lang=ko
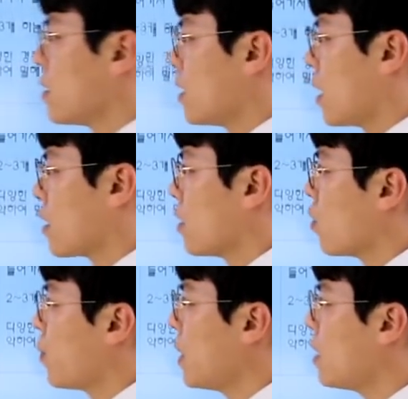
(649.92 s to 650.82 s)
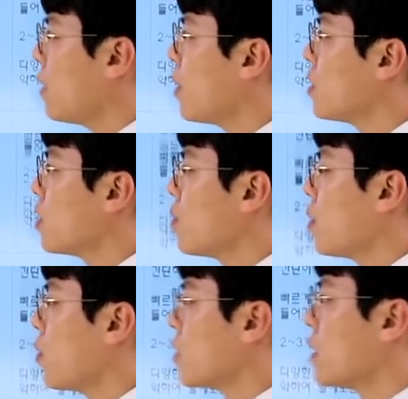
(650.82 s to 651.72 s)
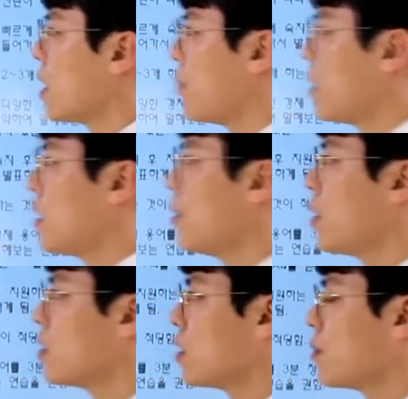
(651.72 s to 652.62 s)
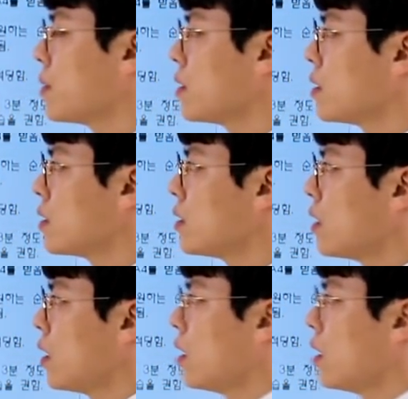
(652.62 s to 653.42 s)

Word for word: 자, 그리고 PT 면접을 보는데 PT 면접은